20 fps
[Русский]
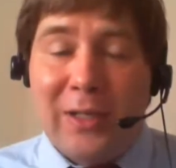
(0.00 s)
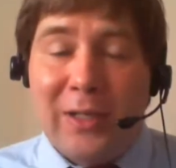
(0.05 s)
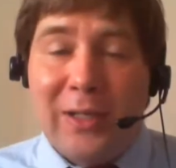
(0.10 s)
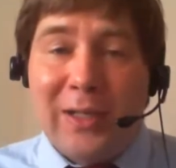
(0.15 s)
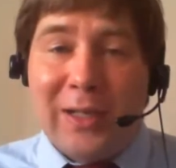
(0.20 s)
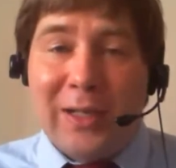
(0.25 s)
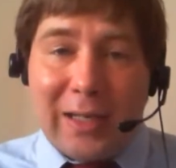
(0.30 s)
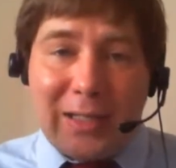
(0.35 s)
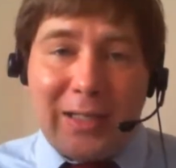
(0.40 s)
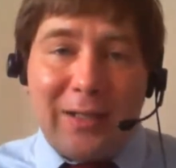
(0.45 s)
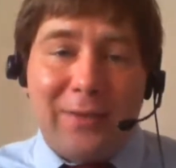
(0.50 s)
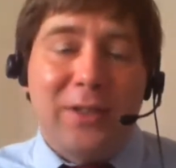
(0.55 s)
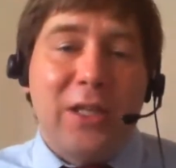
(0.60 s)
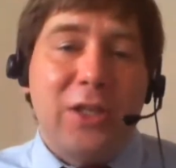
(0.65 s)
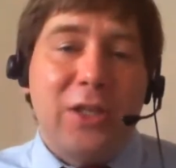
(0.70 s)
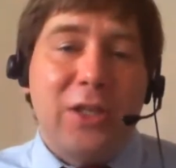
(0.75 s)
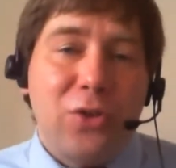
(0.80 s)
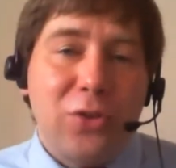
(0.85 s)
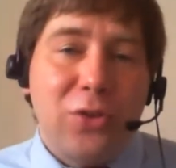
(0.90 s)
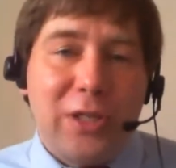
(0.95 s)
Когда вы
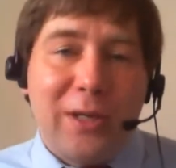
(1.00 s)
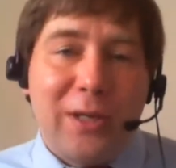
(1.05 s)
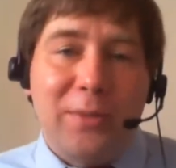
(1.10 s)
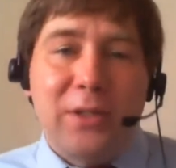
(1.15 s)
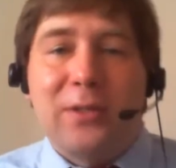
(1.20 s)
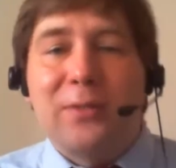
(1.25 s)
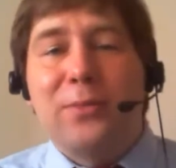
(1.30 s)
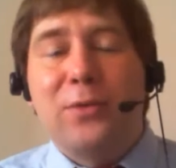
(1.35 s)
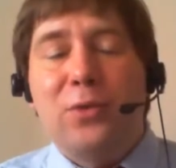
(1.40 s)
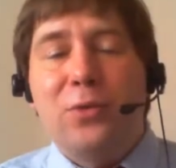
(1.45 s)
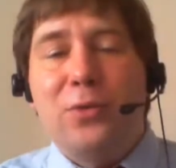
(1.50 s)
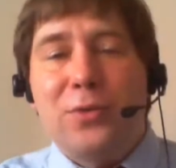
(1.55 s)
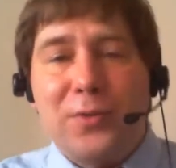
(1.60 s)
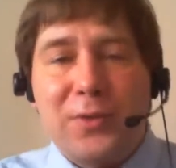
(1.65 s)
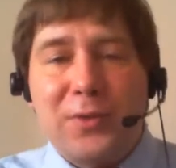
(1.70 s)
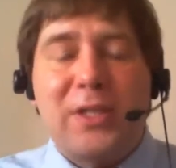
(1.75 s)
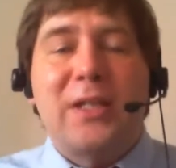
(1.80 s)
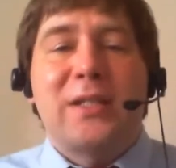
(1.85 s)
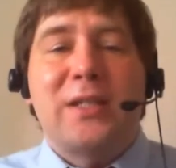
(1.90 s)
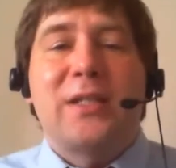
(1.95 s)
начнете об этом думать, вы
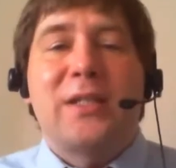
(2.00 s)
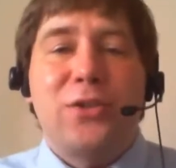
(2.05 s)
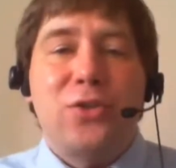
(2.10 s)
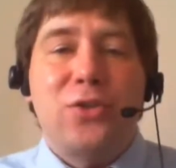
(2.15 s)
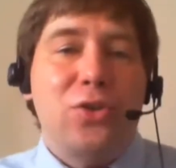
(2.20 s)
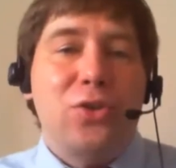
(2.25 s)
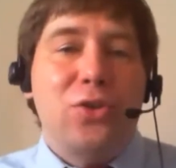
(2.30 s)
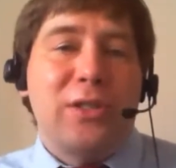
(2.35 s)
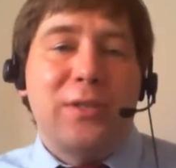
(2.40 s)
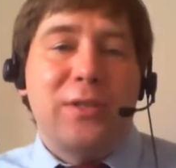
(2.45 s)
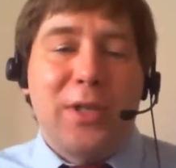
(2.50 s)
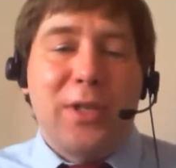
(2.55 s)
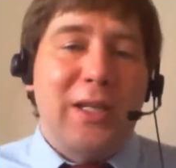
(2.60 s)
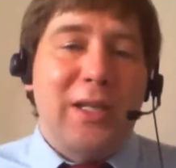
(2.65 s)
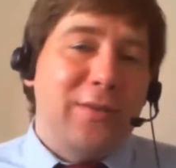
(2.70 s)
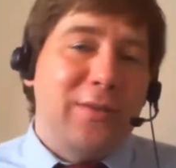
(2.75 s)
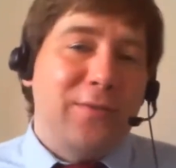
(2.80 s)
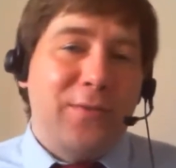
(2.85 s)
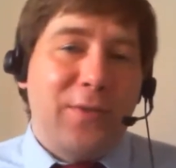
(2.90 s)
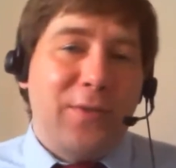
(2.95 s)
сразу начнете собирать
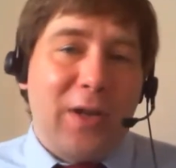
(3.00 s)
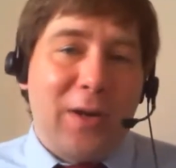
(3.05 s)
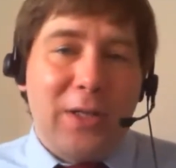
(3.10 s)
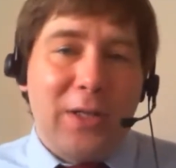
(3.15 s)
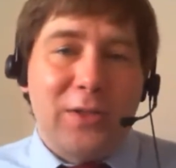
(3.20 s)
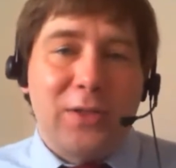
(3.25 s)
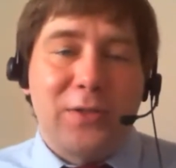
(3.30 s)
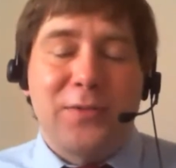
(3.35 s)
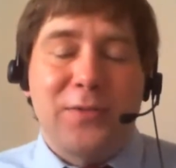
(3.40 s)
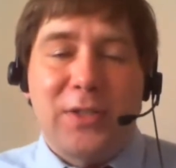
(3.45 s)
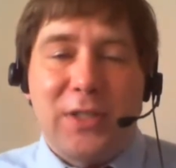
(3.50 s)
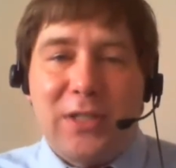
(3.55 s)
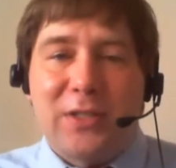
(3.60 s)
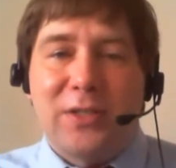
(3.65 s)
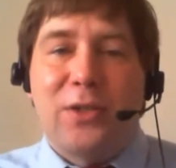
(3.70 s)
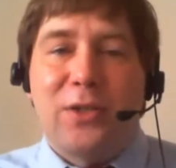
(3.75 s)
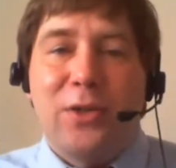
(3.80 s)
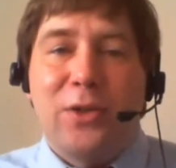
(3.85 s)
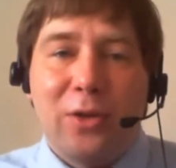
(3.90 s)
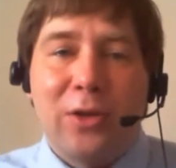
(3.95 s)
информацию, вы сразу
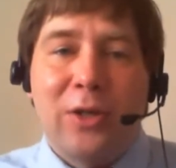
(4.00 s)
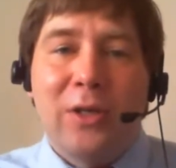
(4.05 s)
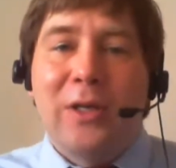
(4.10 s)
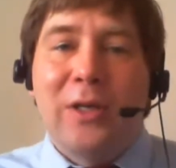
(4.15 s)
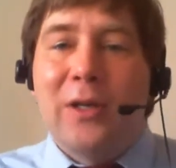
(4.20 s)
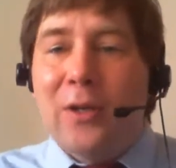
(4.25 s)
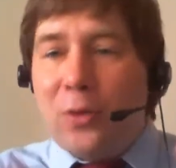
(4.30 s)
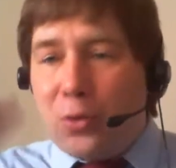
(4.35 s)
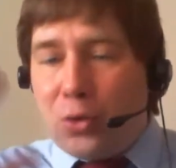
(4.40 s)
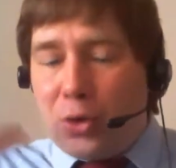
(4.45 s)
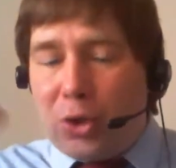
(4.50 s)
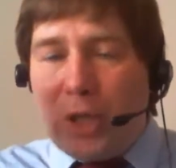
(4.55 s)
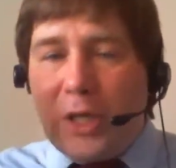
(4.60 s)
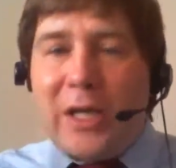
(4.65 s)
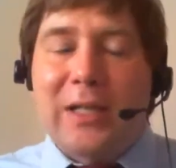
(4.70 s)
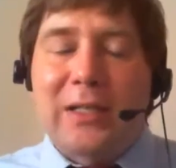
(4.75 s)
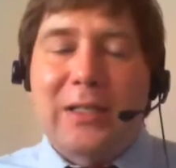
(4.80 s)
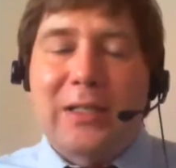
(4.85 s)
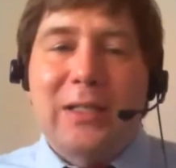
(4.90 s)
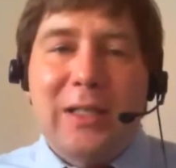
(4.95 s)
ее уже
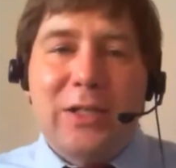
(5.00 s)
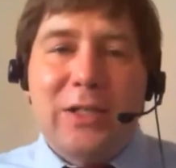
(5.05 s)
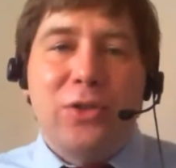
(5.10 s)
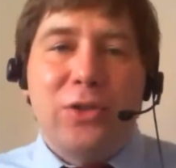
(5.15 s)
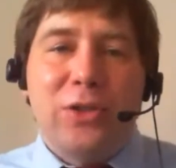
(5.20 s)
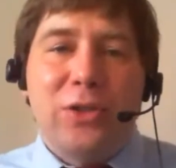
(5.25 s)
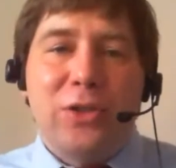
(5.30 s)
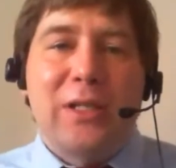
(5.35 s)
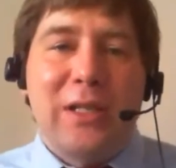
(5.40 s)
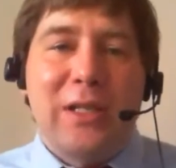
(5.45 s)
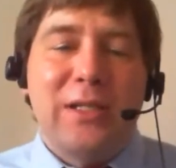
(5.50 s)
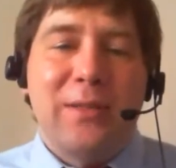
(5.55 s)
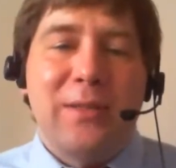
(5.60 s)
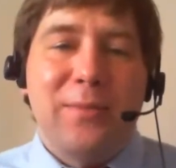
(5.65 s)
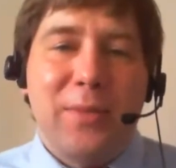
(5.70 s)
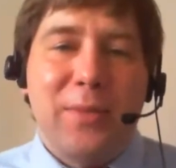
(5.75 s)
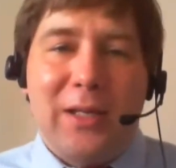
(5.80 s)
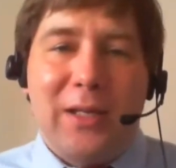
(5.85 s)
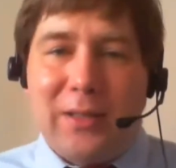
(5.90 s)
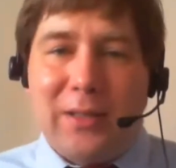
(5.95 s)
как начнете для
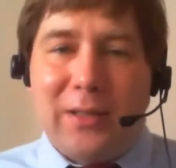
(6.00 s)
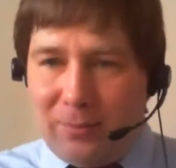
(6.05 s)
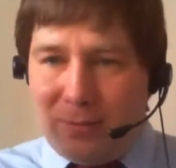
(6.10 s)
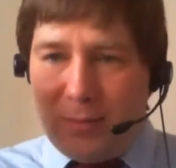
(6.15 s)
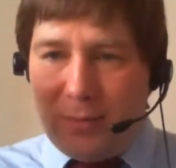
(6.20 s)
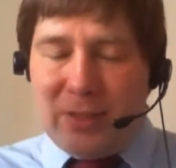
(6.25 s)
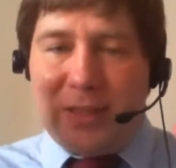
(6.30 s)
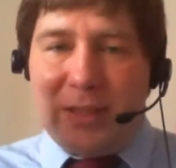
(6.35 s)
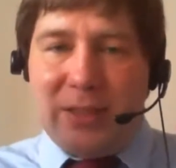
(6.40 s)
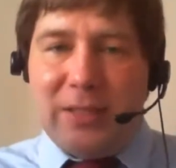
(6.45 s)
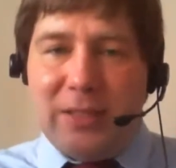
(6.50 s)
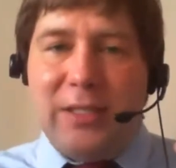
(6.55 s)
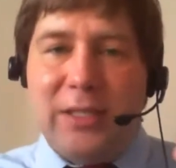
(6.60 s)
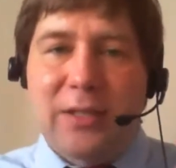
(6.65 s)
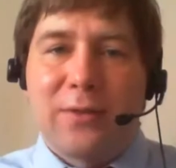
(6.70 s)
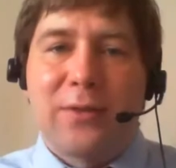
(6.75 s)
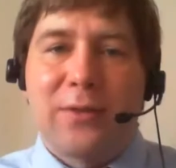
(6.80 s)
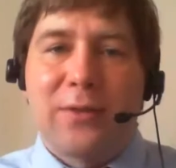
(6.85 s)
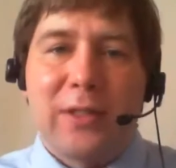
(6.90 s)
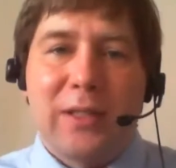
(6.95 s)
себя там
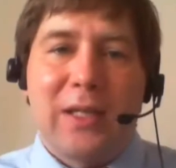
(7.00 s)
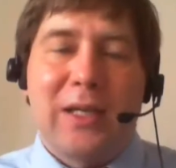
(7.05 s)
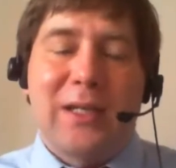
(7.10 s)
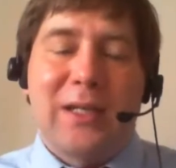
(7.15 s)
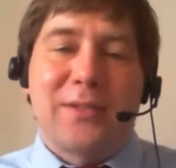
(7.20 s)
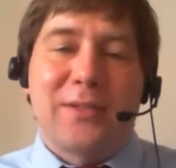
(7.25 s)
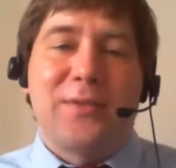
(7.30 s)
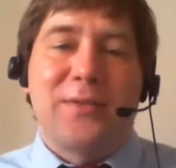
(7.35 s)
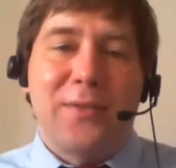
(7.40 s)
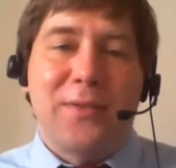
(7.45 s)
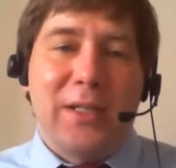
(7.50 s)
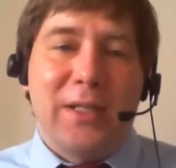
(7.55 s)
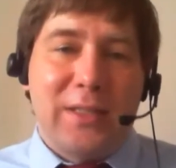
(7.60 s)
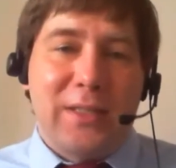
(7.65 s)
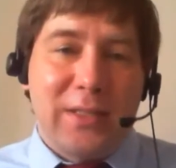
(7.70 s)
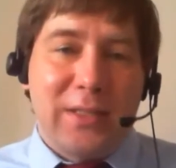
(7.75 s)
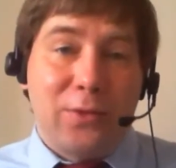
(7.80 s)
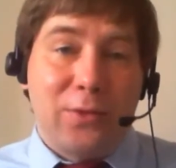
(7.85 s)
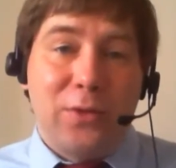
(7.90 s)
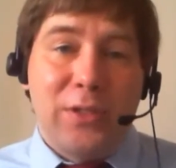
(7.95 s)
акцентированно да, развивать
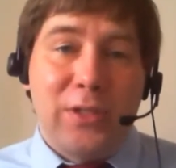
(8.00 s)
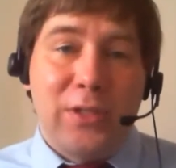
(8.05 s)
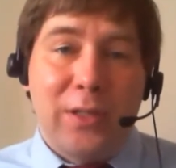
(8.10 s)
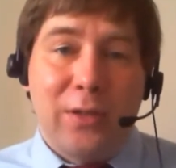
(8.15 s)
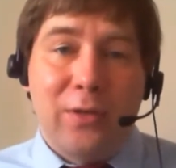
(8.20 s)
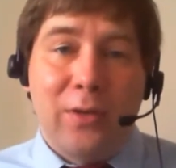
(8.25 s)
эту идею.